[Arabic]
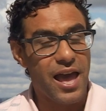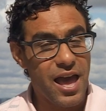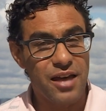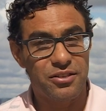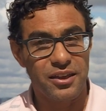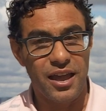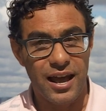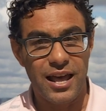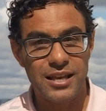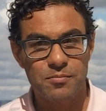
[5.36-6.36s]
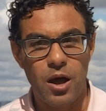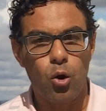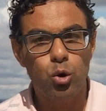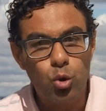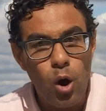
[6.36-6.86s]
هذه الأزمة
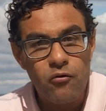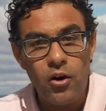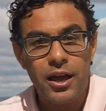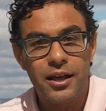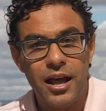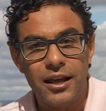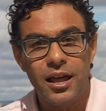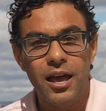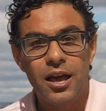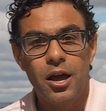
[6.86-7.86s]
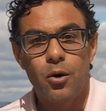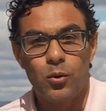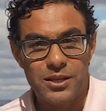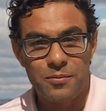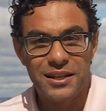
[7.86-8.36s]
كنت أفكر أنا
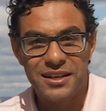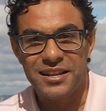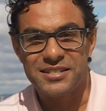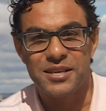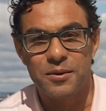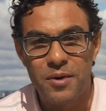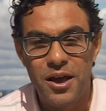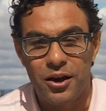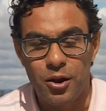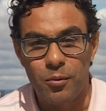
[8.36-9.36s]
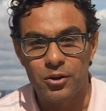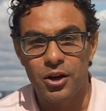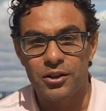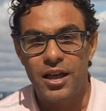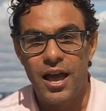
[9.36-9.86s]
وزميلي نسيم
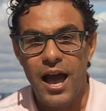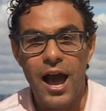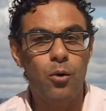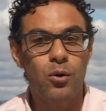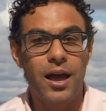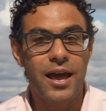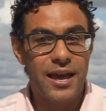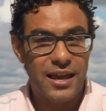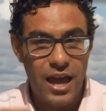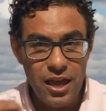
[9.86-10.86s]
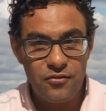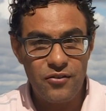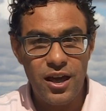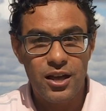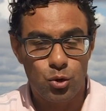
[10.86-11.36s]
رمضان حول كيف
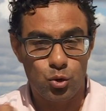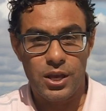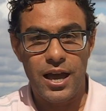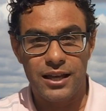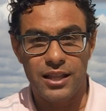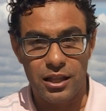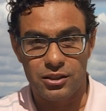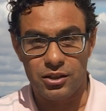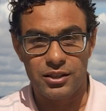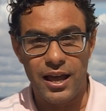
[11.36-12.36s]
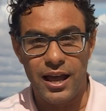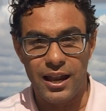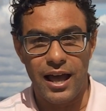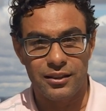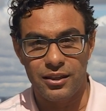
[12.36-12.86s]
تساعد التقنية
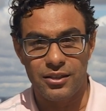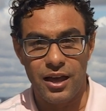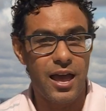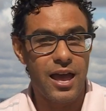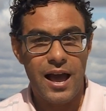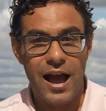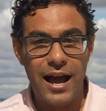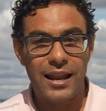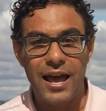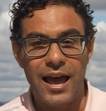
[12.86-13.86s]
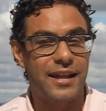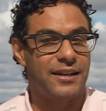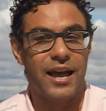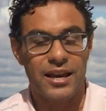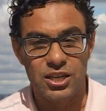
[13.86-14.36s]
الحديثة على
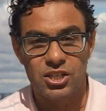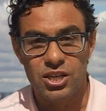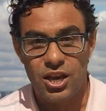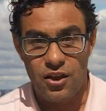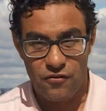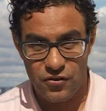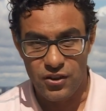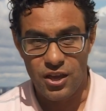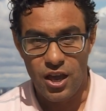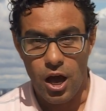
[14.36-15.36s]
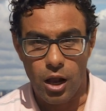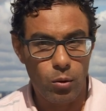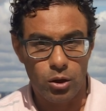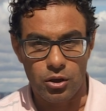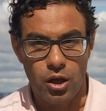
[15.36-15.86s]
أن نعيش في
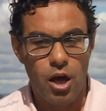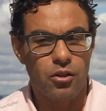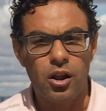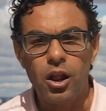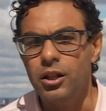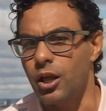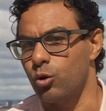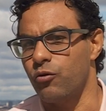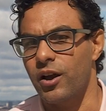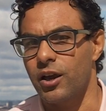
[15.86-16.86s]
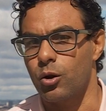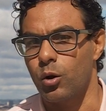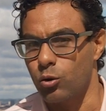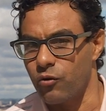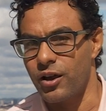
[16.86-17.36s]
الماضي ظللنا نفكر
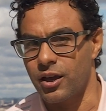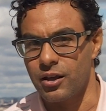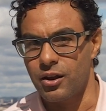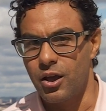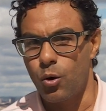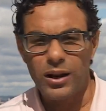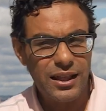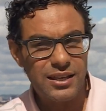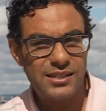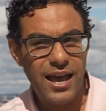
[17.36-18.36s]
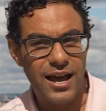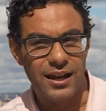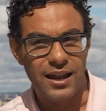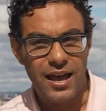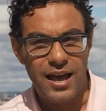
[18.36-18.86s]
ونفكر ونتساءل